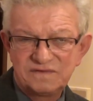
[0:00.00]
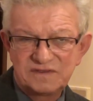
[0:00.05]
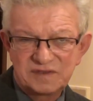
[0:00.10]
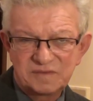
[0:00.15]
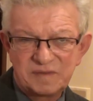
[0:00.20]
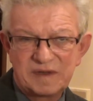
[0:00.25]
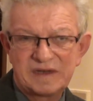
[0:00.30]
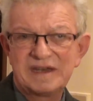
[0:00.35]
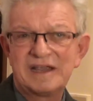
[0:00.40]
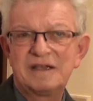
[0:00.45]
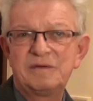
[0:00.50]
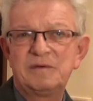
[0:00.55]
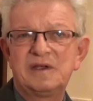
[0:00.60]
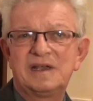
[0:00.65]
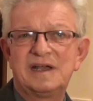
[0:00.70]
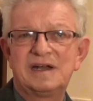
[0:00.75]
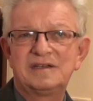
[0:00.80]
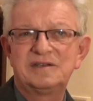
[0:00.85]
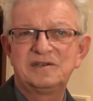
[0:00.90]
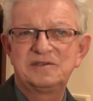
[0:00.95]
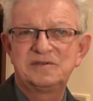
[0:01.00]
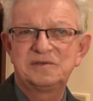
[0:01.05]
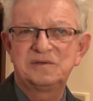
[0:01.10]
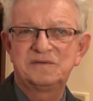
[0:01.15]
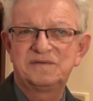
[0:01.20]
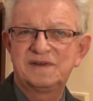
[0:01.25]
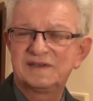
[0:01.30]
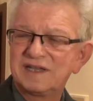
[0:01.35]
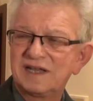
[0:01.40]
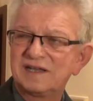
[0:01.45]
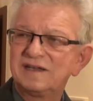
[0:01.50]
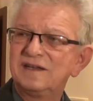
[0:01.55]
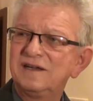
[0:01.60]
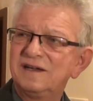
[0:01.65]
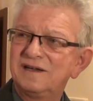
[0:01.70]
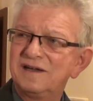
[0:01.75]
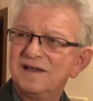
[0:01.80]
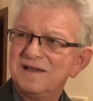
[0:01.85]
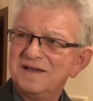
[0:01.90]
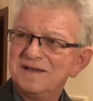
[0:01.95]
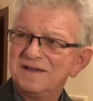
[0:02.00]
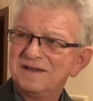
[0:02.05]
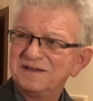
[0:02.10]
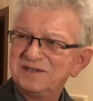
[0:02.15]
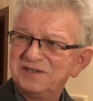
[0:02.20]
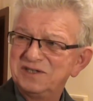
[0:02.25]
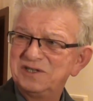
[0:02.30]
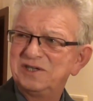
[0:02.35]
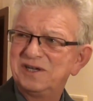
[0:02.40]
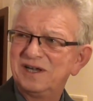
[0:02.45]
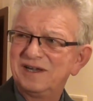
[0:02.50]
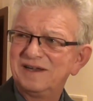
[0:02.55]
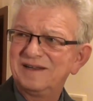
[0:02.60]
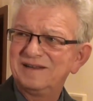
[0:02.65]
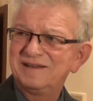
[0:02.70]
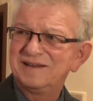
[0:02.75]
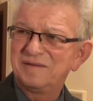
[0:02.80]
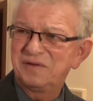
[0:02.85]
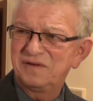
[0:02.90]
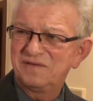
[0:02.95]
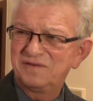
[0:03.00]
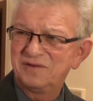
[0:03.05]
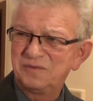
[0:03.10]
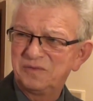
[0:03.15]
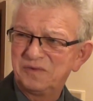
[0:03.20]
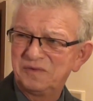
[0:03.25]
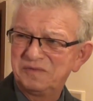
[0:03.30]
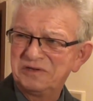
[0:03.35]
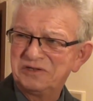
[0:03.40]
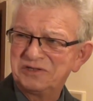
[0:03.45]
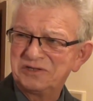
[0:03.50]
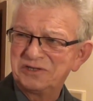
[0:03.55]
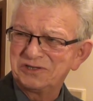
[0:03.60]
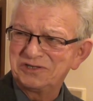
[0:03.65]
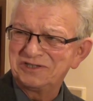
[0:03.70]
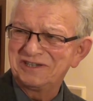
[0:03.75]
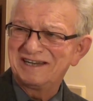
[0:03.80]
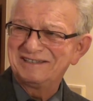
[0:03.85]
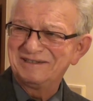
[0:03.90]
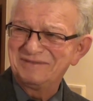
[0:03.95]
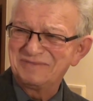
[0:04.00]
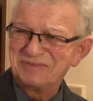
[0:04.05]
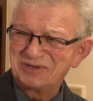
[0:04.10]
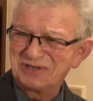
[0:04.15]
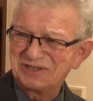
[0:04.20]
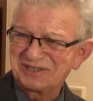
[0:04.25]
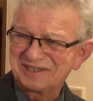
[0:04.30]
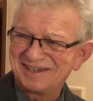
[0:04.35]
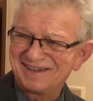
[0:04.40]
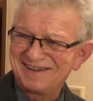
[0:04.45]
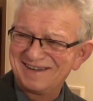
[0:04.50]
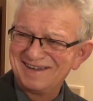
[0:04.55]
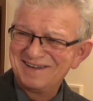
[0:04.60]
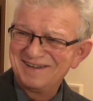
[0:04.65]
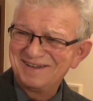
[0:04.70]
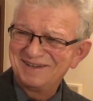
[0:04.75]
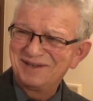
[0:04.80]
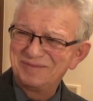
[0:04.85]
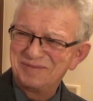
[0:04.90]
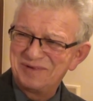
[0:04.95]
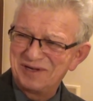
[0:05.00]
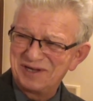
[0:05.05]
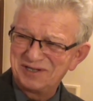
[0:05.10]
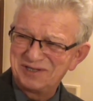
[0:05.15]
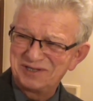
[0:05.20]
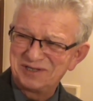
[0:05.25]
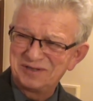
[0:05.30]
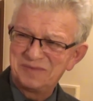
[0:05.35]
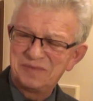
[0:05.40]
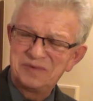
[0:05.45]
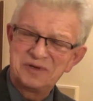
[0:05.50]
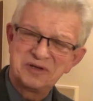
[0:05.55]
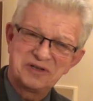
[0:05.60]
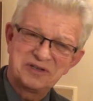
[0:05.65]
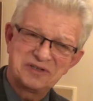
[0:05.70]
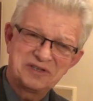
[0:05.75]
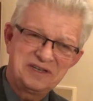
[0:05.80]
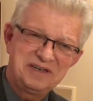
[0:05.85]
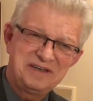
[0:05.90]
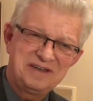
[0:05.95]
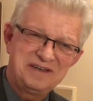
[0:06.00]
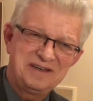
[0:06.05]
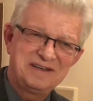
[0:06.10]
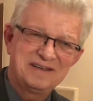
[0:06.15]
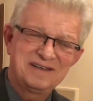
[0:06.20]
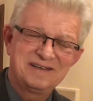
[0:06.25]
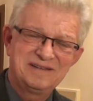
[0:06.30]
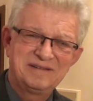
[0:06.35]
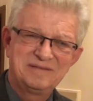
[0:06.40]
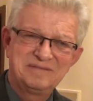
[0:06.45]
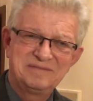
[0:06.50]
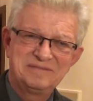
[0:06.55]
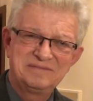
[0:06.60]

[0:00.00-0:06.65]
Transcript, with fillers: wspaniałych artystów, a takich dzisiaj na pewno publiczność raciborska obejrzy, bo i